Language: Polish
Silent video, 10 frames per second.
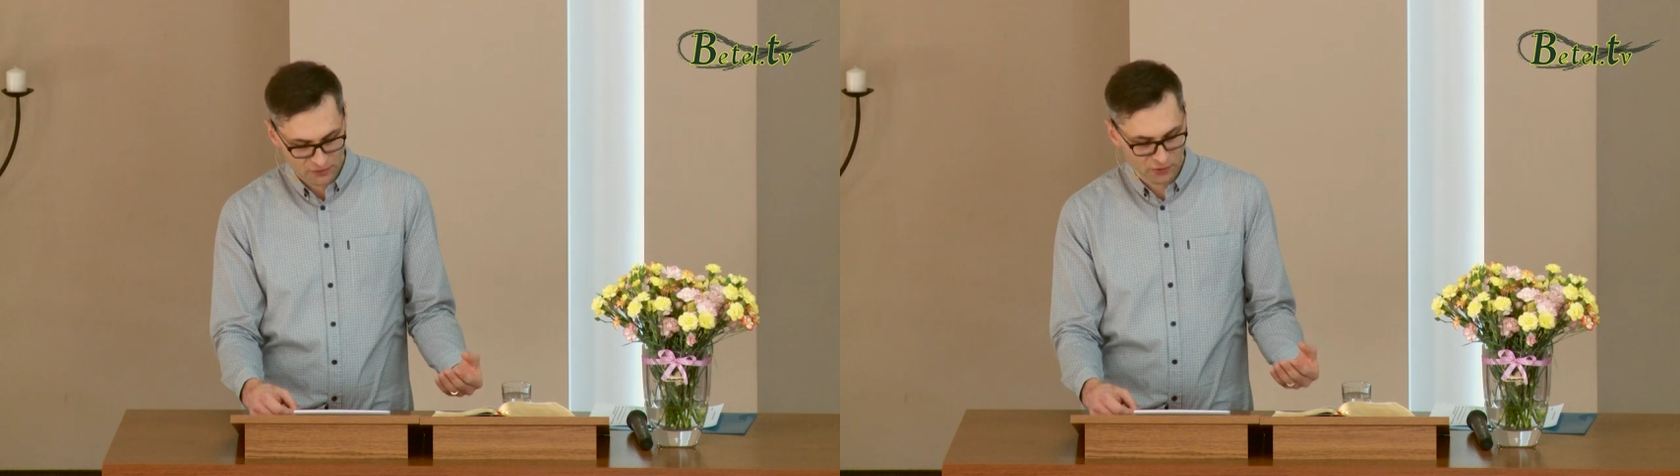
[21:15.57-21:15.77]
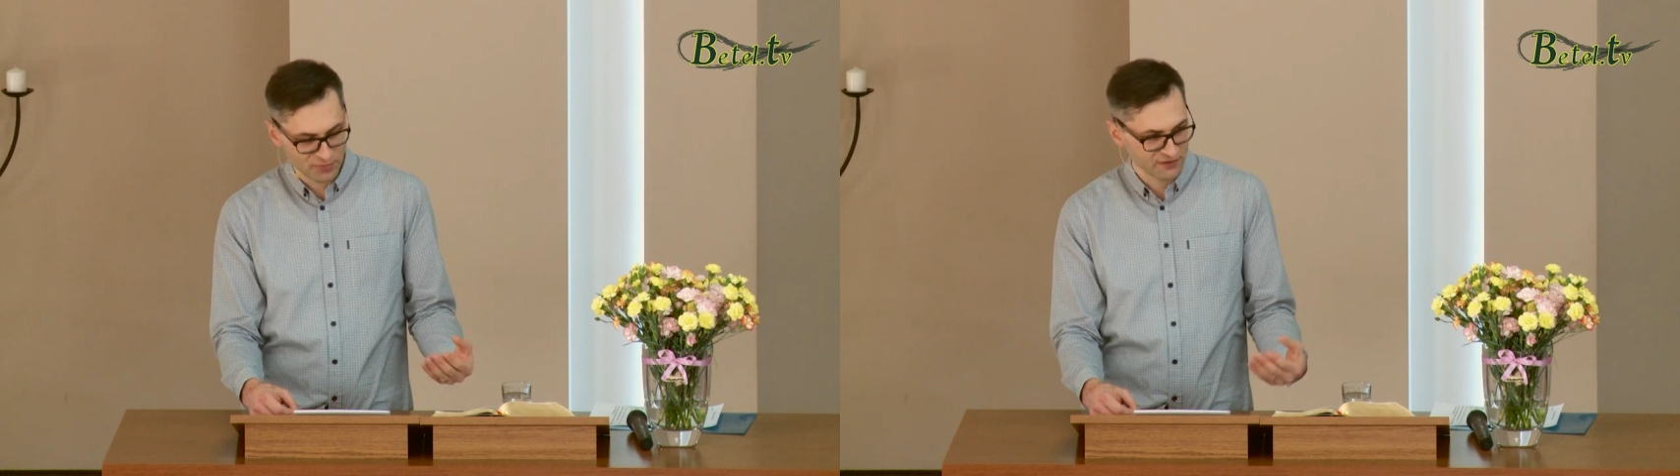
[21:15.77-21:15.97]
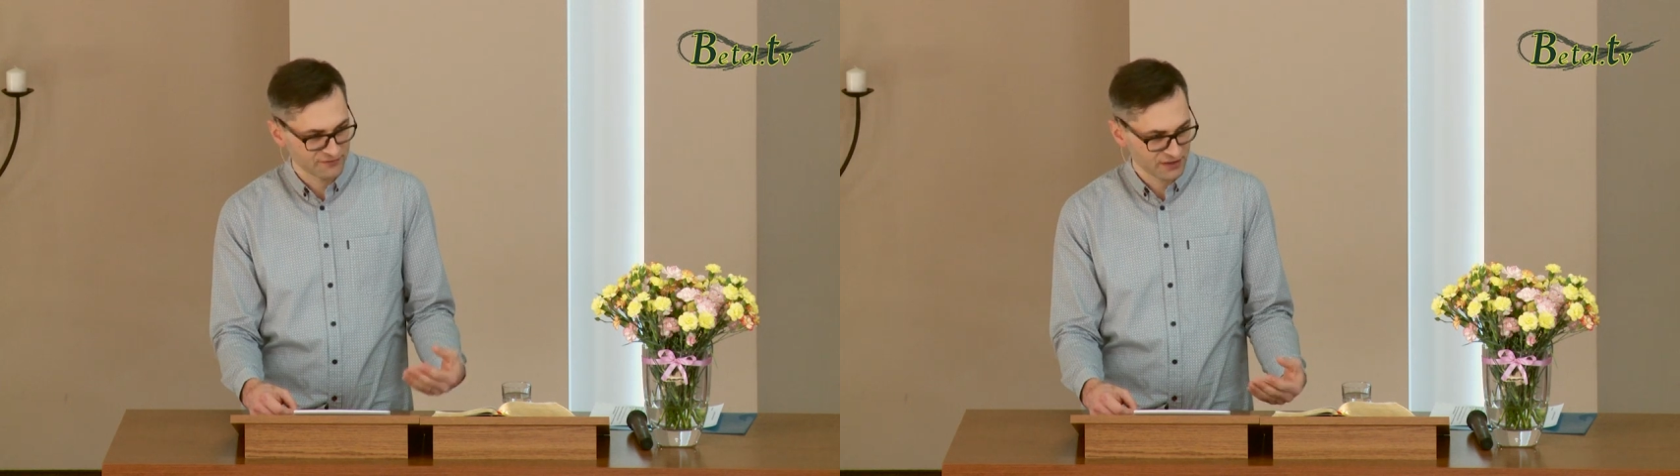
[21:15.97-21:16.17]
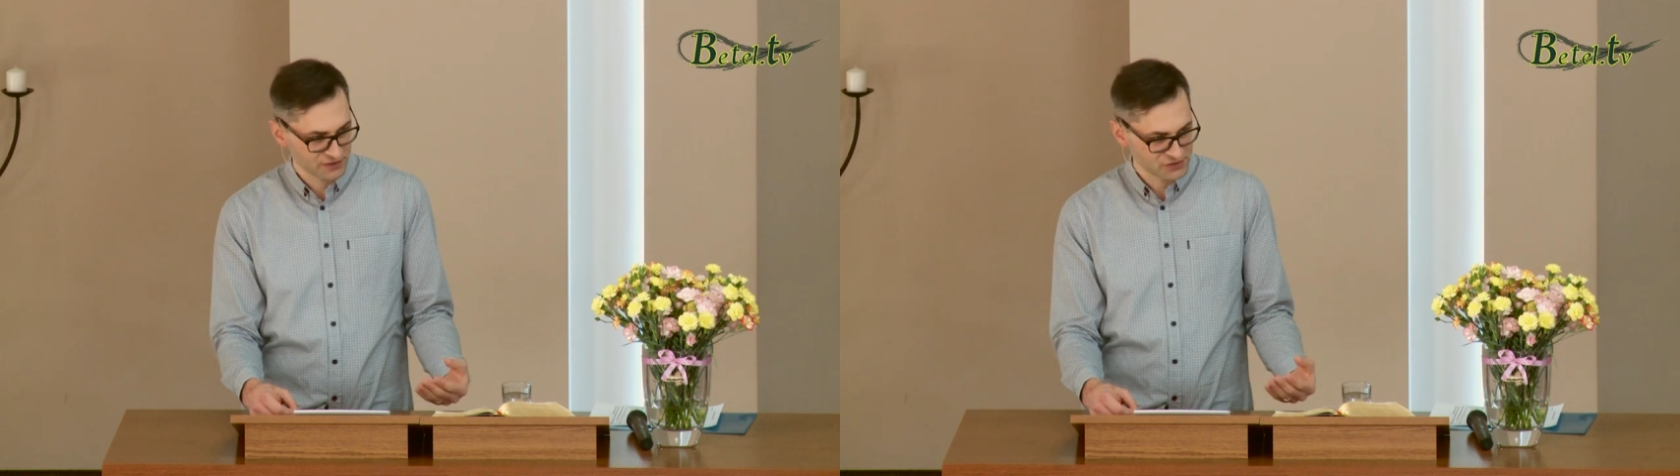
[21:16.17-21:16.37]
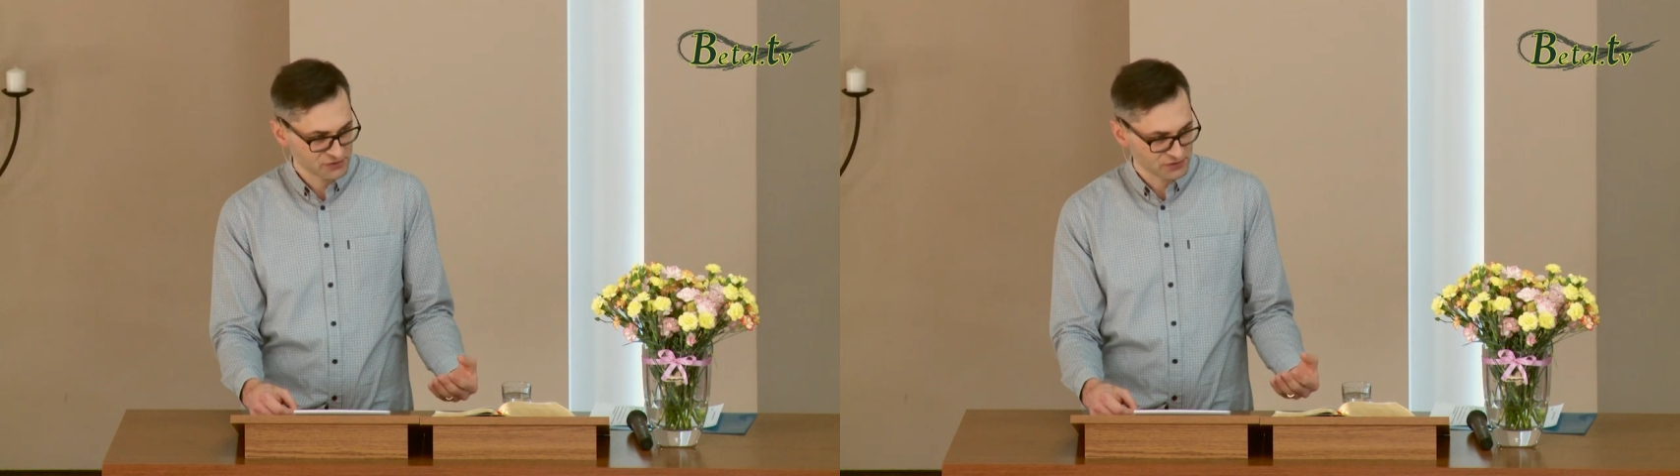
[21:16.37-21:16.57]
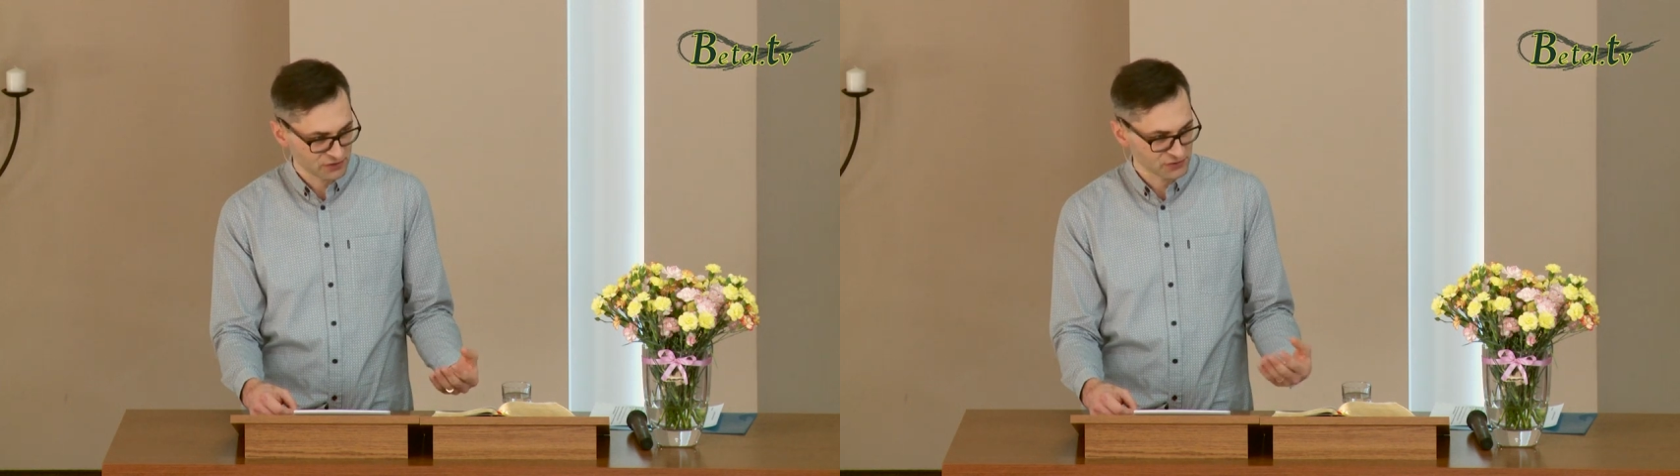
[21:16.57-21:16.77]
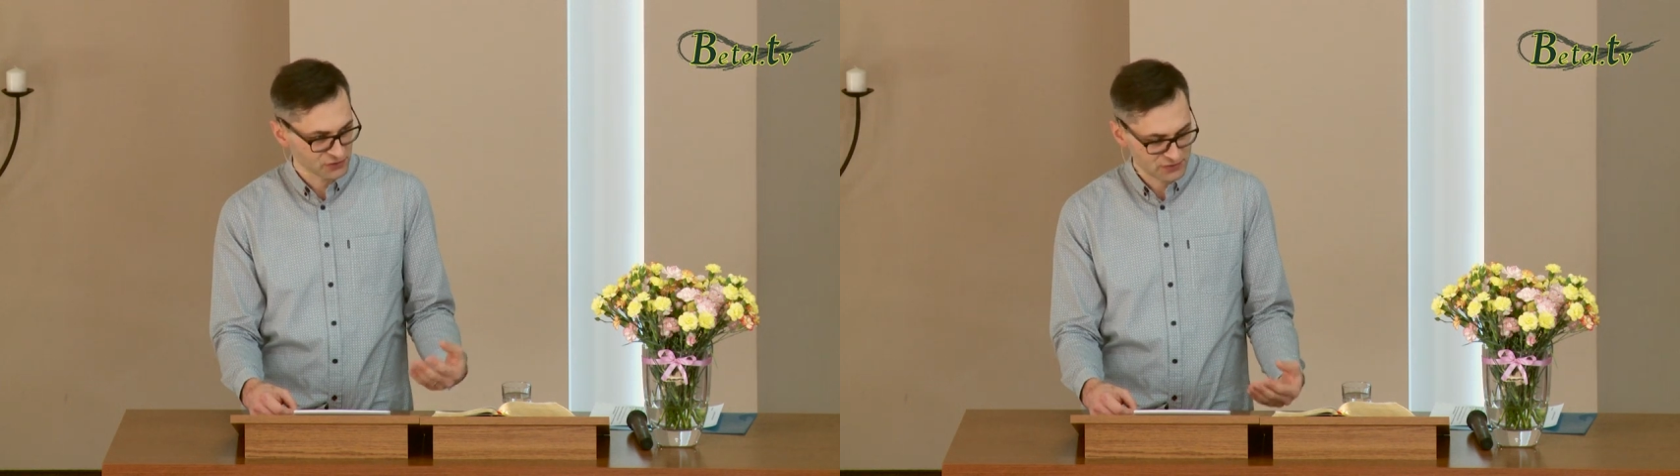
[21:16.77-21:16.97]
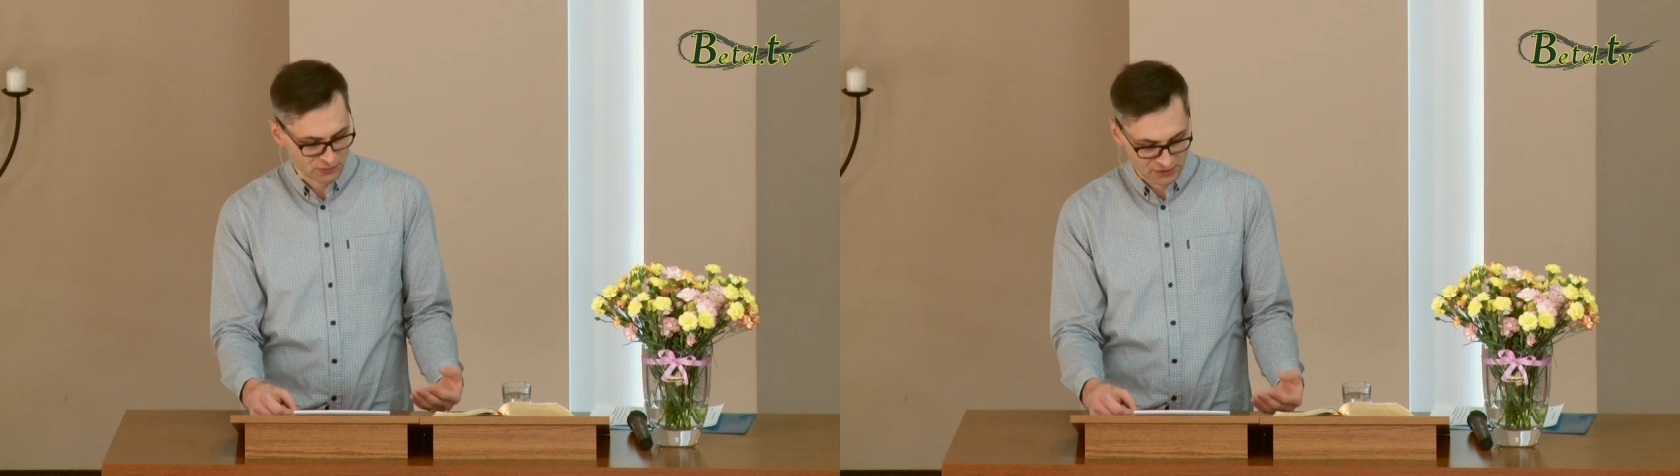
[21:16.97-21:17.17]
objawienie się czegoś,
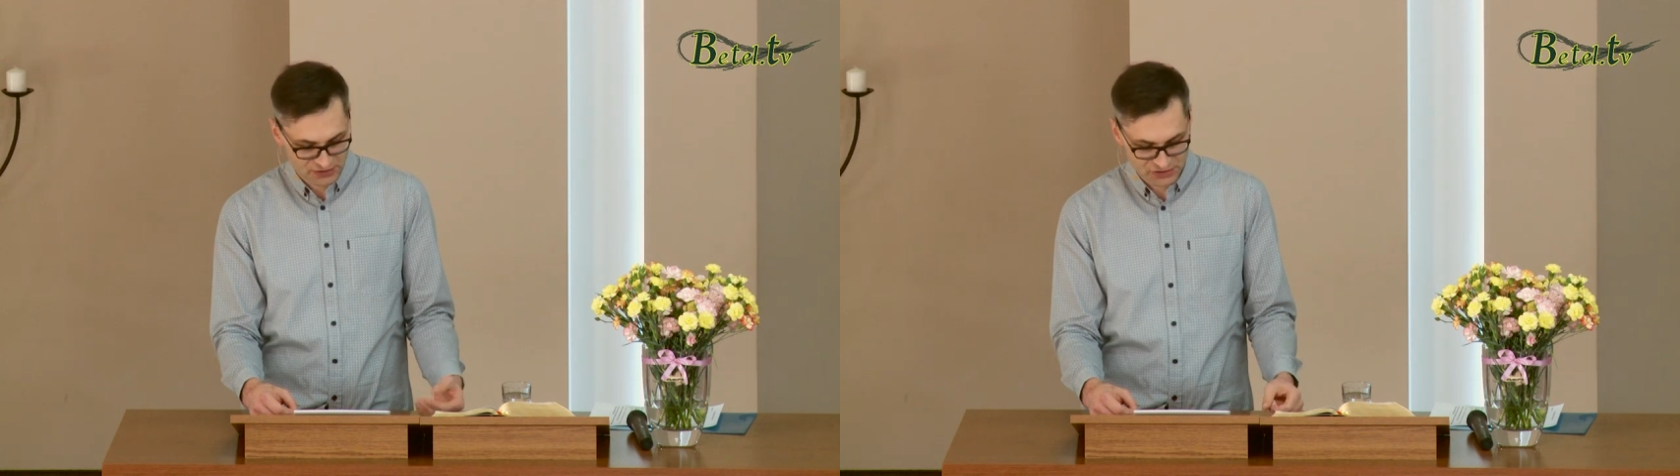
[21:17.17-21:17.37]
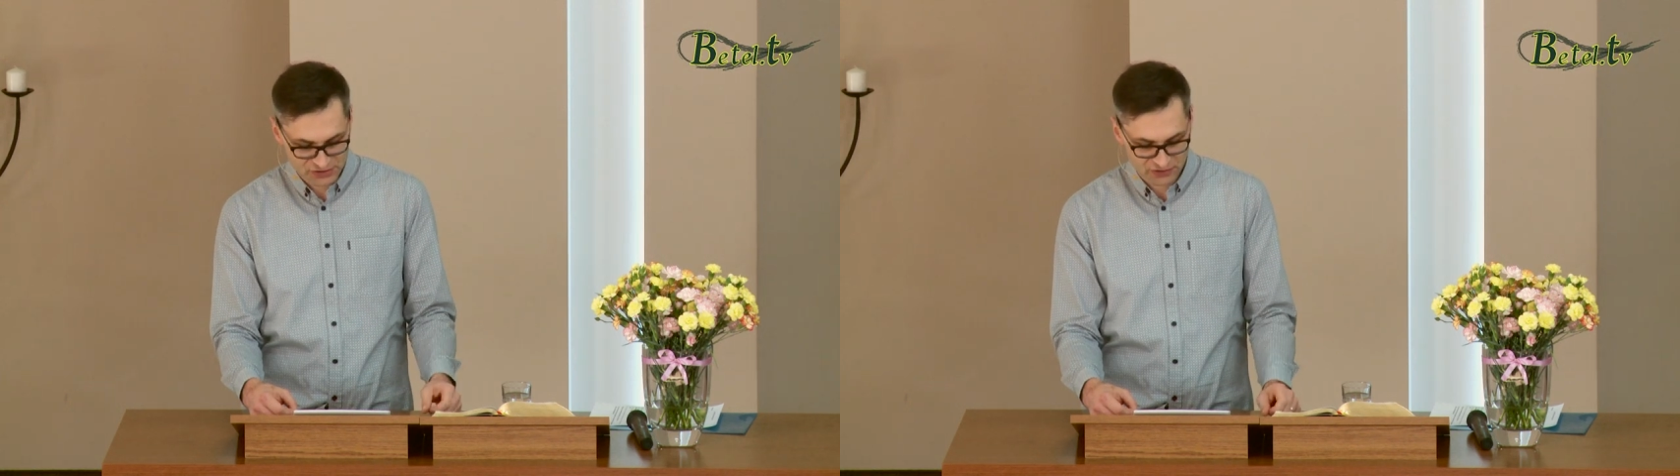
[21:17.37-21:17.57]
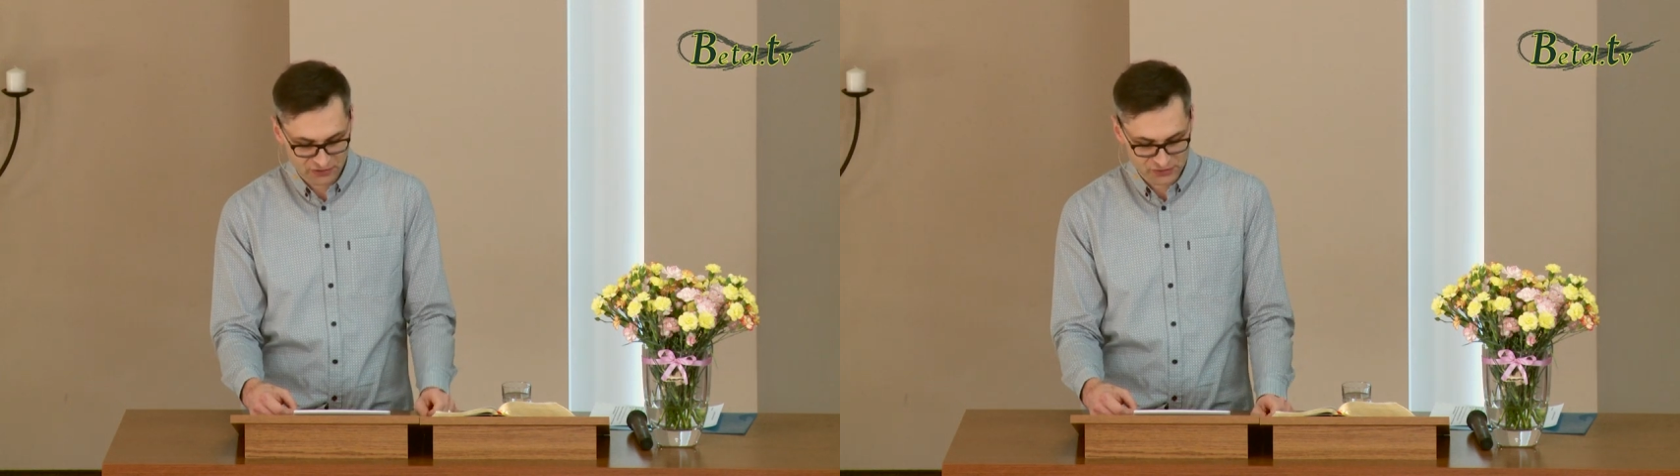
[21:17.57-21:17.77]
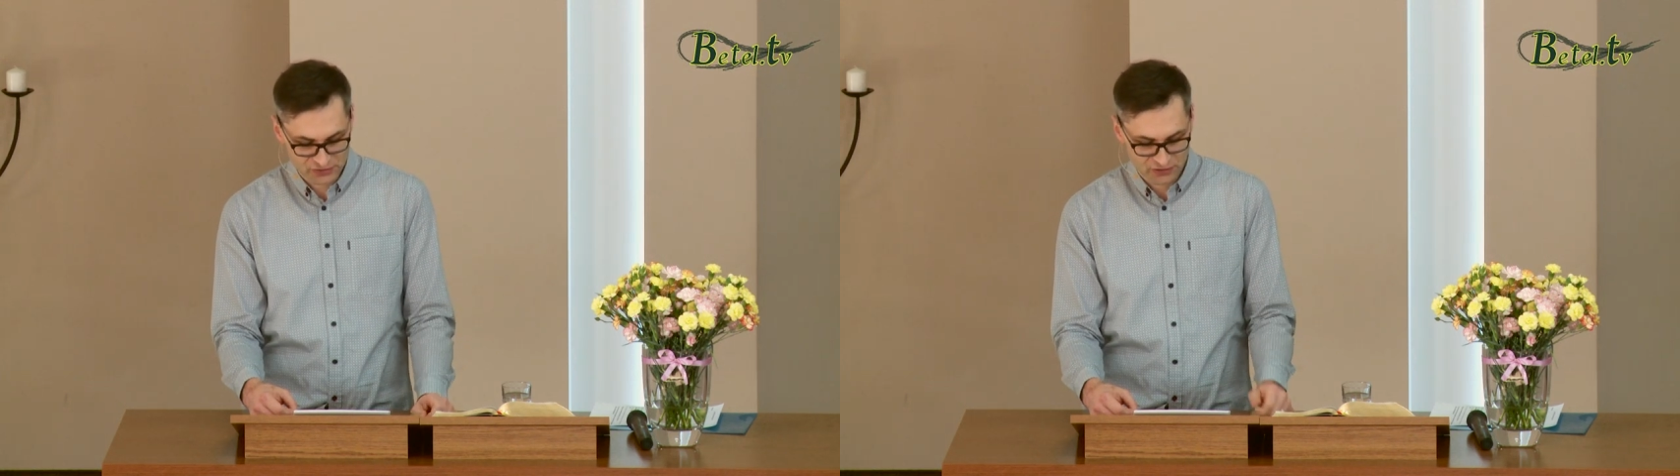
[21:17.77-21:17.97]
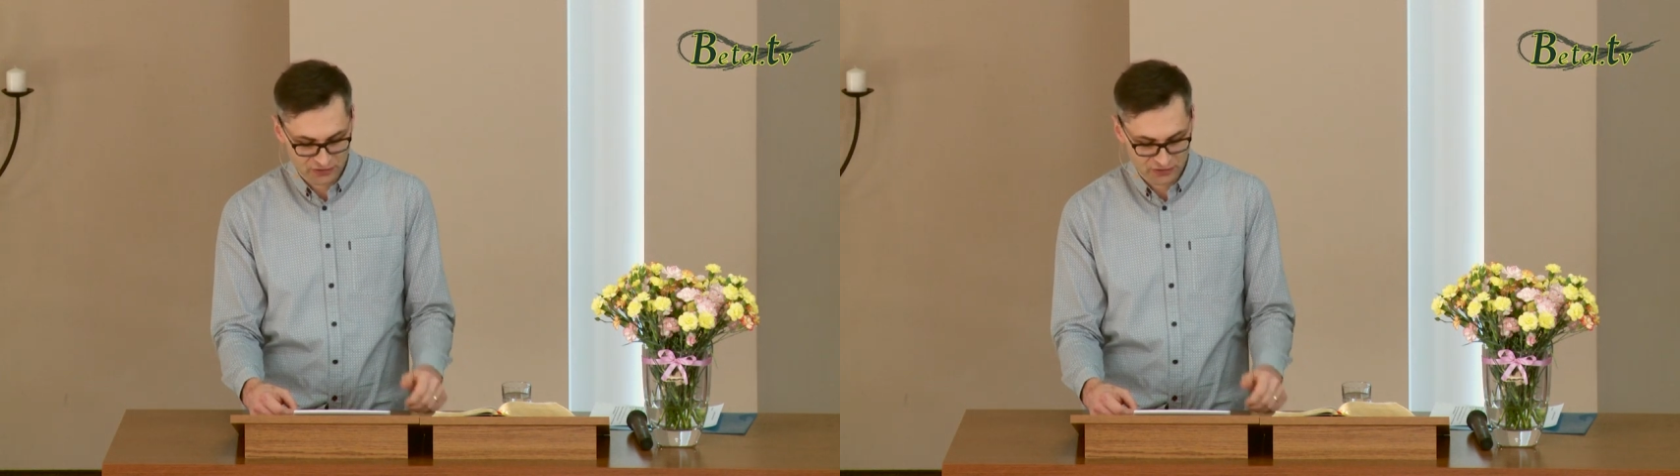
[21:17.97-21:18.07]
odsłonięcie czegoś,